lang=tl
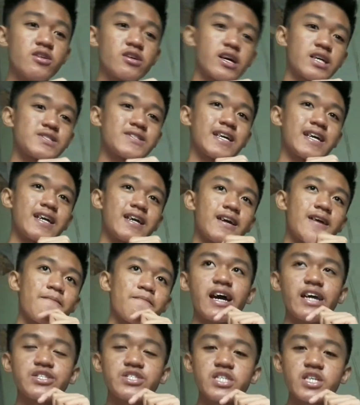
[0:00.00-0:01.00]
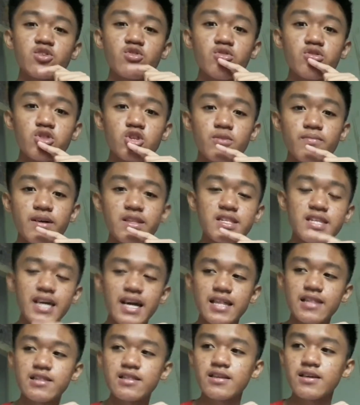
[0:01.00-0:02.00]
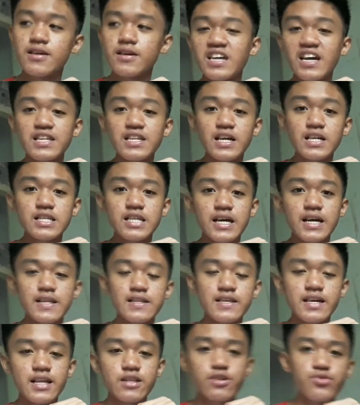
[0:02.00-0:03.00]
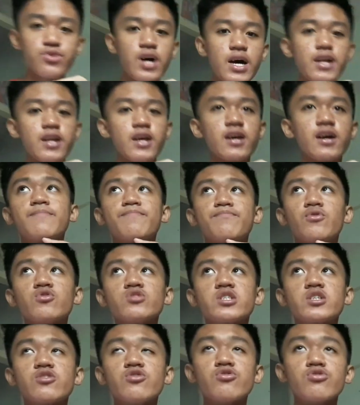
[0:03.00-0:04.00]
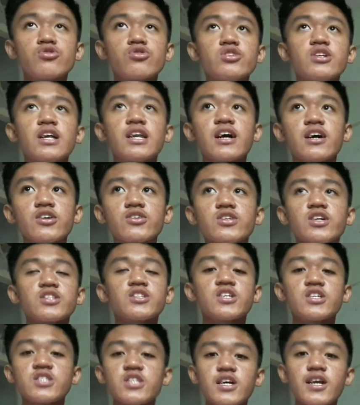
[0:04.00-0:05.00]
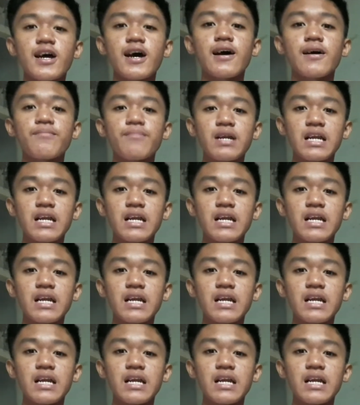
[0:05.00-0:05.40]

Kasi kahit segundo man yan, dadadagdagan yan. Kunwari, 10 segundo na lang yung natitira.